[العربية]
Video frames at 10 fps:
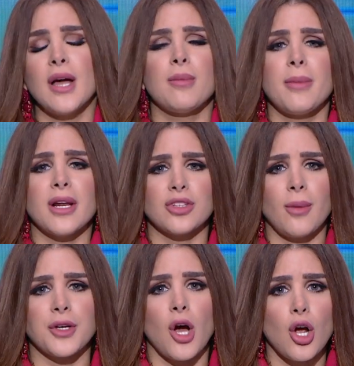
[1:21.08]
مبالغ
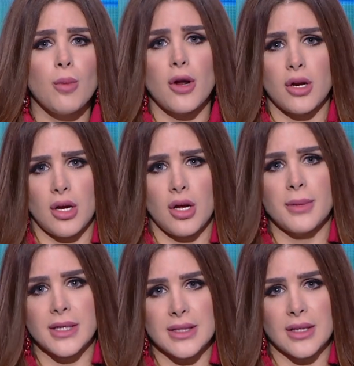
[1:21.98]
طبعا اكبر آه،
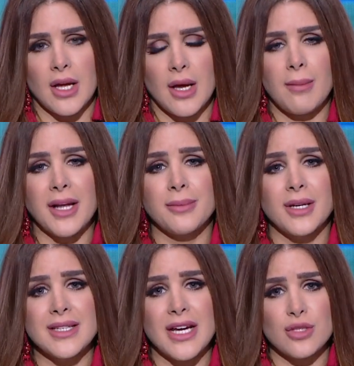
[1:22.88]
بكتير بعد ما
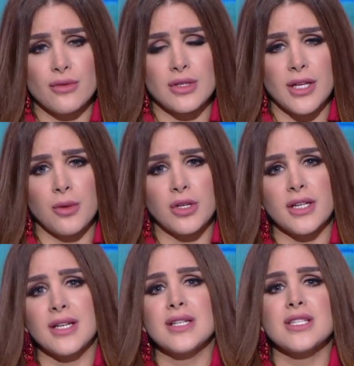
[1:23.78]
نادي فول تاون
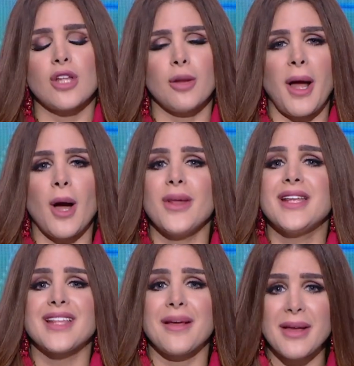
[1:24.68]
الانجليزي طلب حوالي
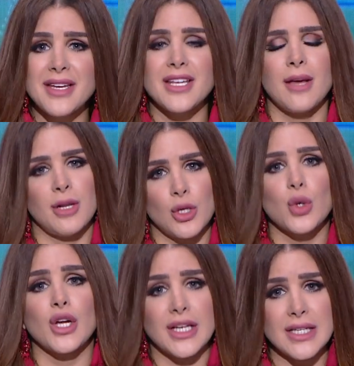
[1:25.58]
8
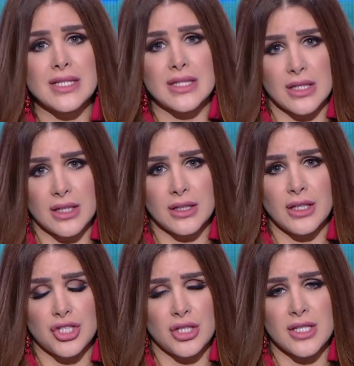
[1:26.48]
مليون جنيه استرليني
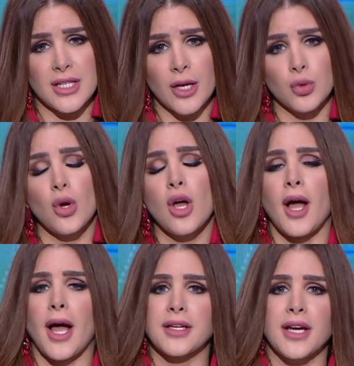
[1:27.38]
عشان يستغنوا
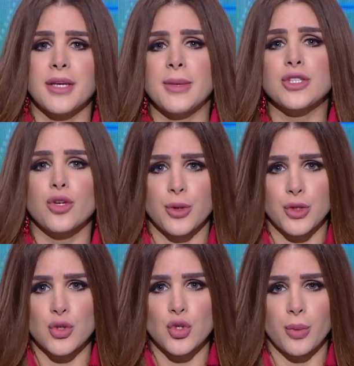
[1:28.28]
عن خدمات
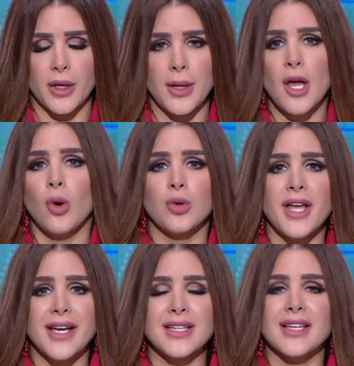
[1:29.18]
رمضان صبحي
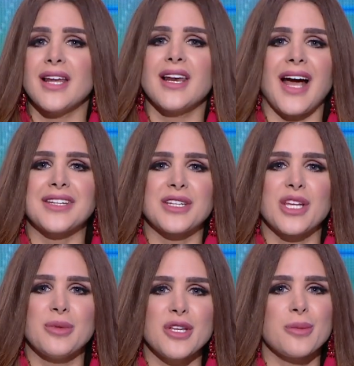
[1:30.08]
وده اكيد خلى عدد
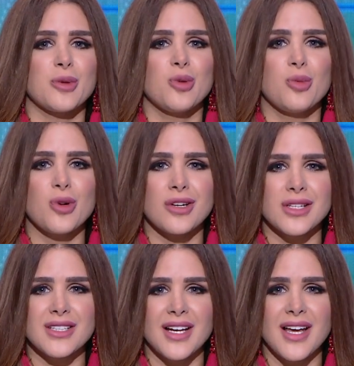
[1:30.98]
كبير من جمهور
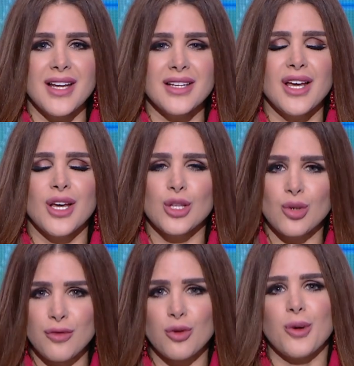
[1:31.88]
النادي الاهلي
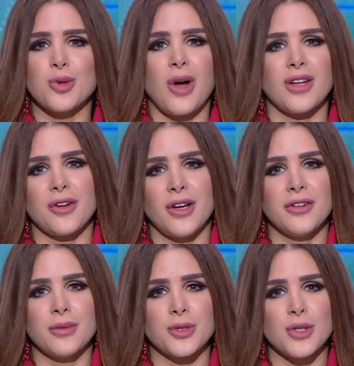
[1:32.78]
يوافقوا برده على
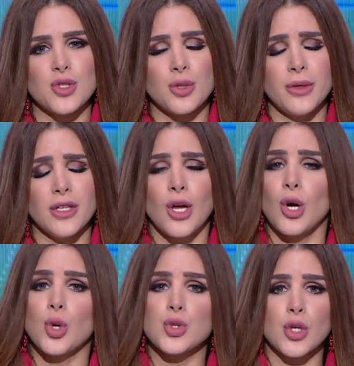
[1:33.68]
رحيل رمضان صبحي
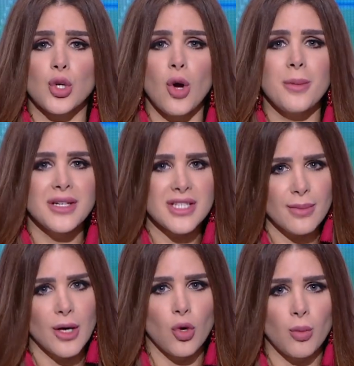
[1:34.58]
خصوصا ان هو
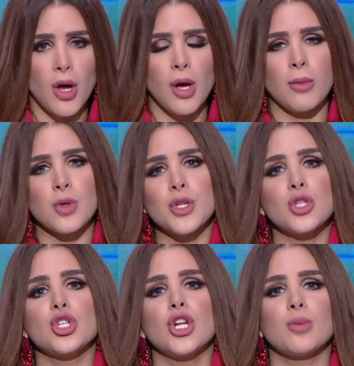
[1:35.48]
بالنسبه لهم ما
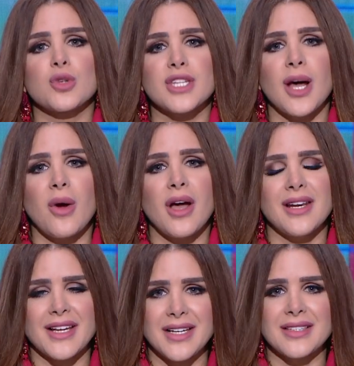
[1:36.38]
وصلش للمستوى
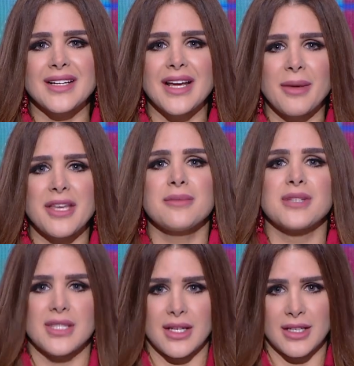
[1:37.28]
اللي كانت الجماهير
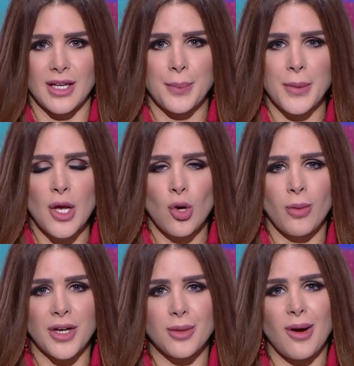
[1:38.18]
مستنياه
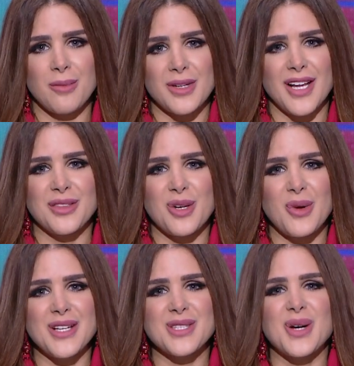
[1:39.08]
وبقى طبعا باليد
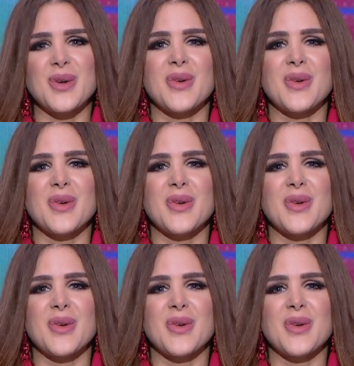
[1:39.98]
دلوقتي هو